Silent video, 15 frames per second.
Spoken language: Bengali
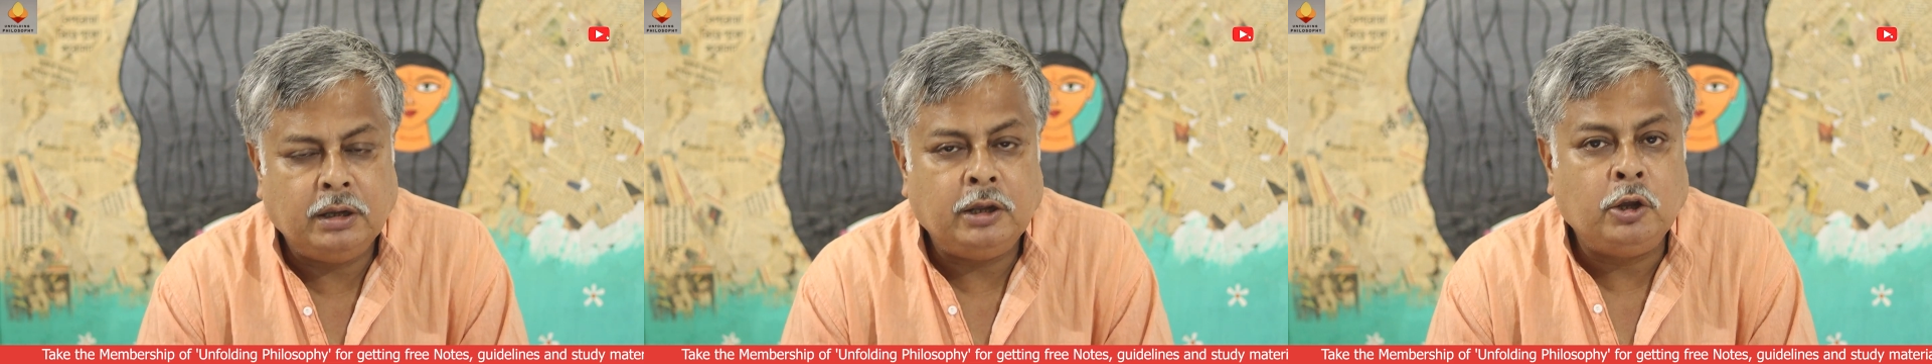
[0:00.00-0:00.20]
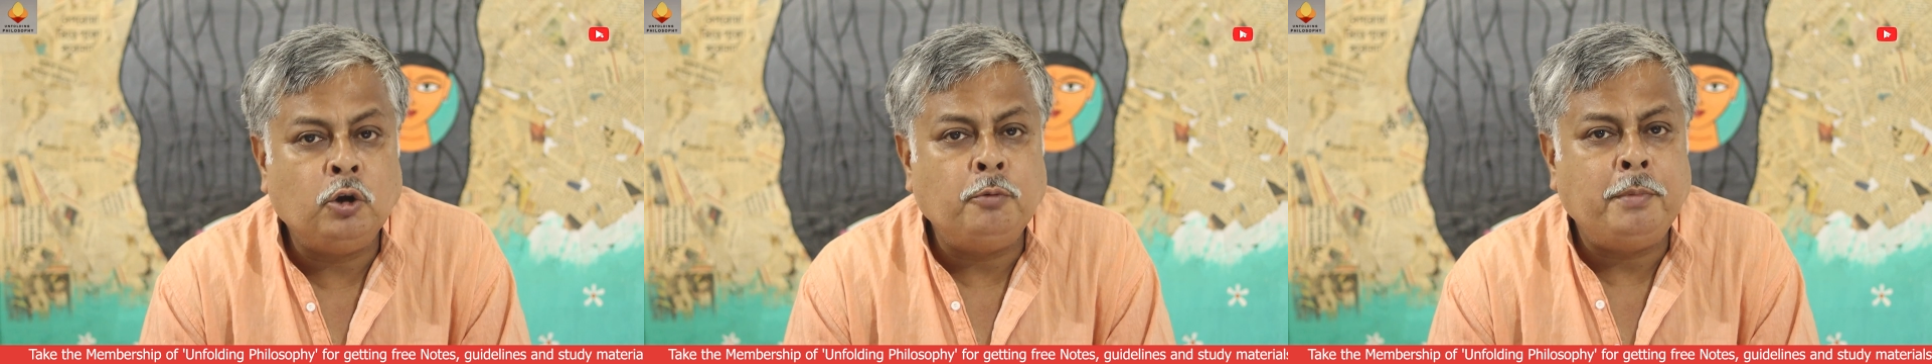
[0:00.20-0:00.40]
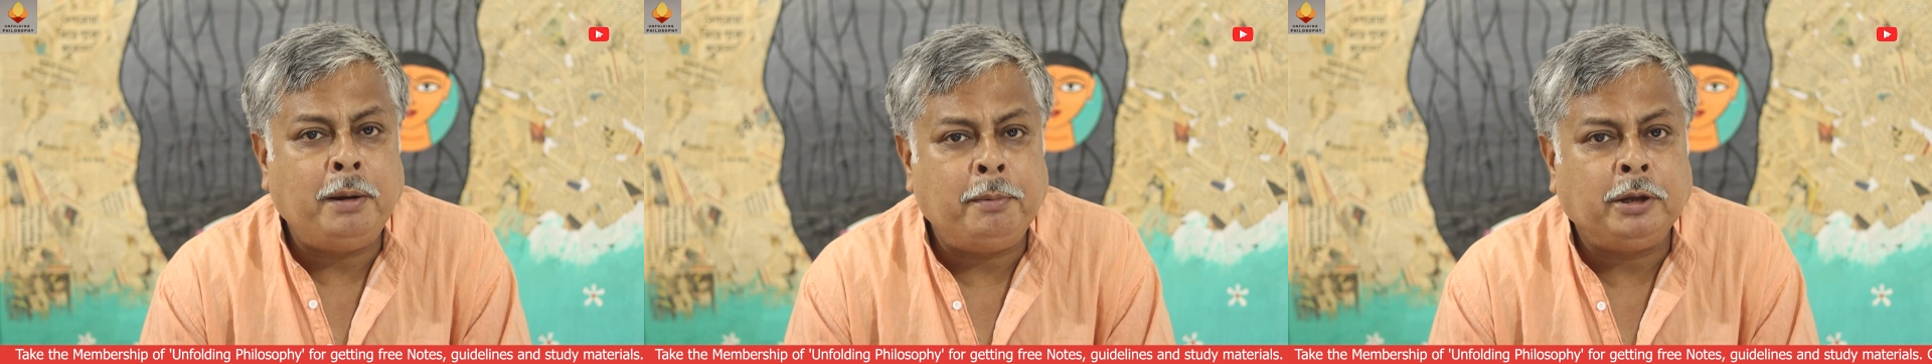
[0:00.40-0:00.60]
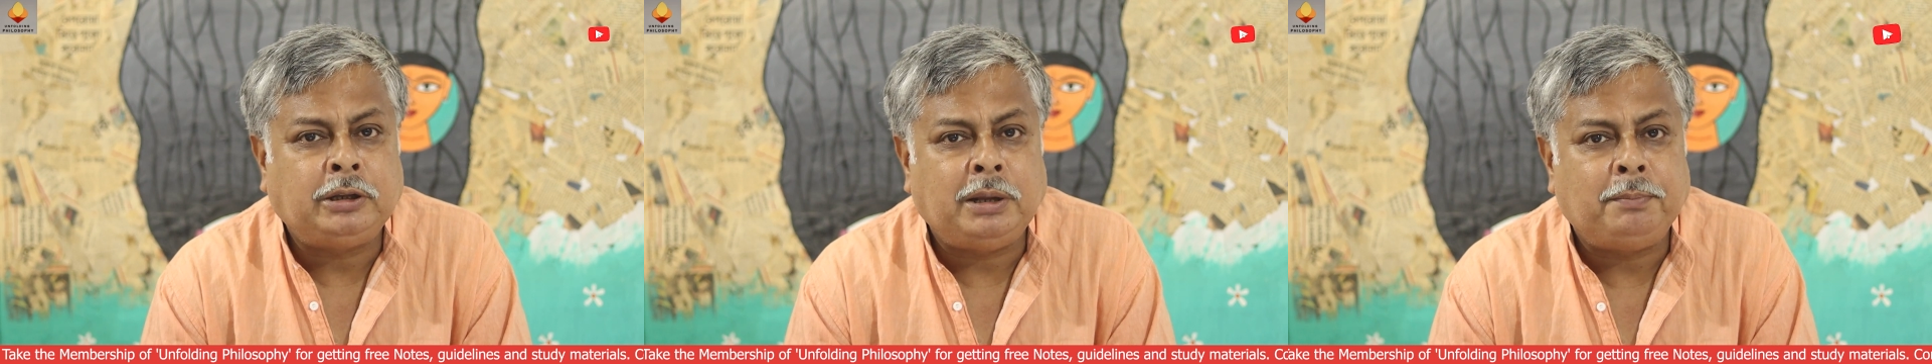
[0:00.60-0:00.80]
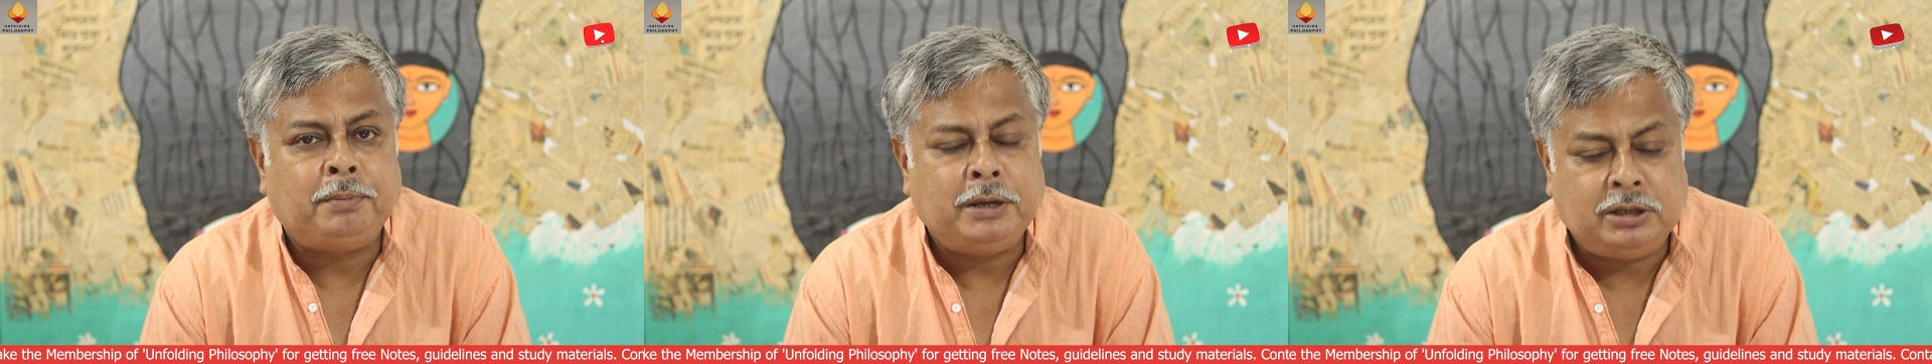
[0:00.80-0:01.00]
হিউমের মতে
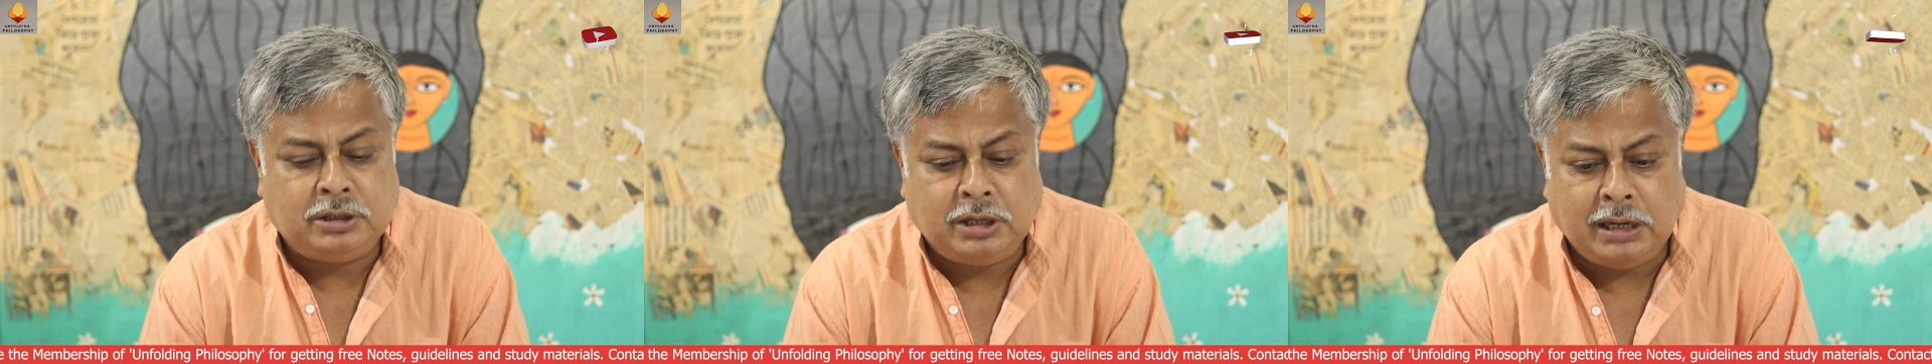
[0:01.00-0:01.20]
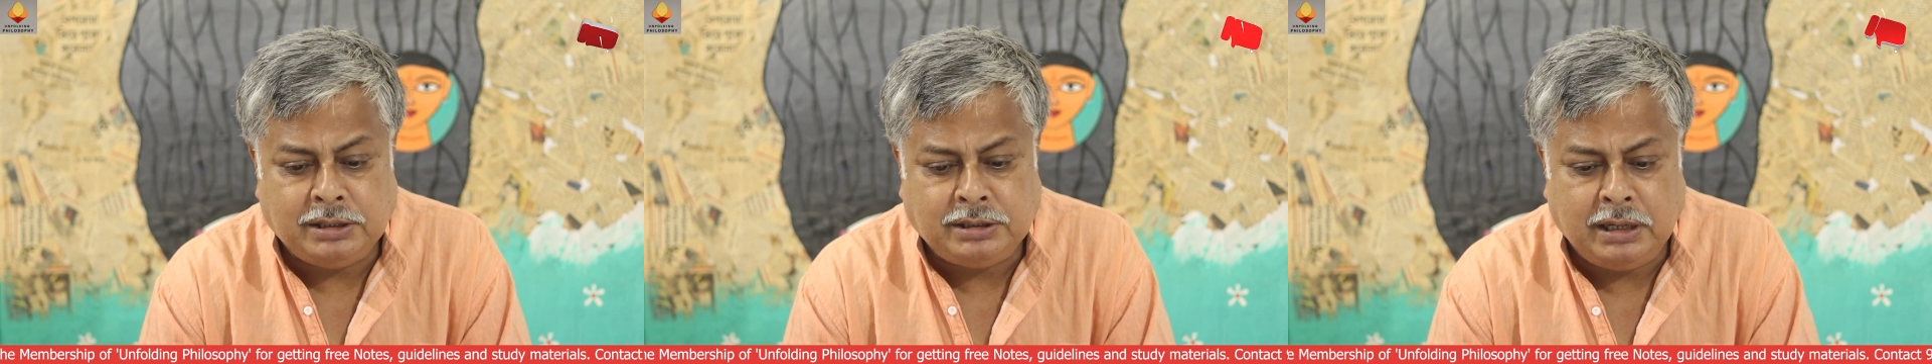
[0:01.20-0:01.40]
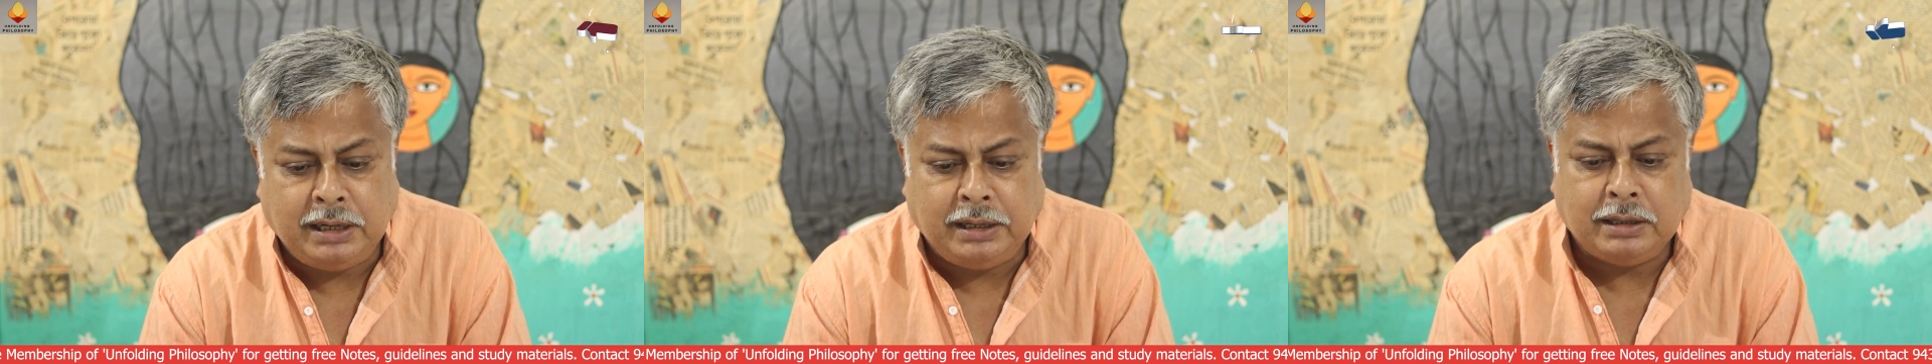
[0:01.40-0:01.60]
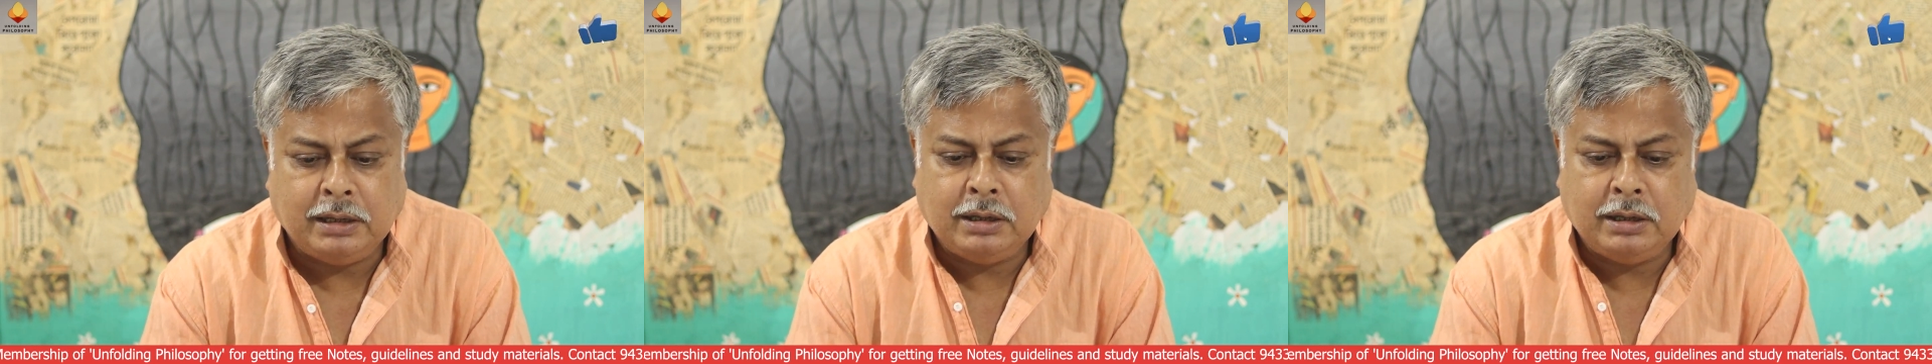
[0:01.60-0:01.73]
বিশ্বাসের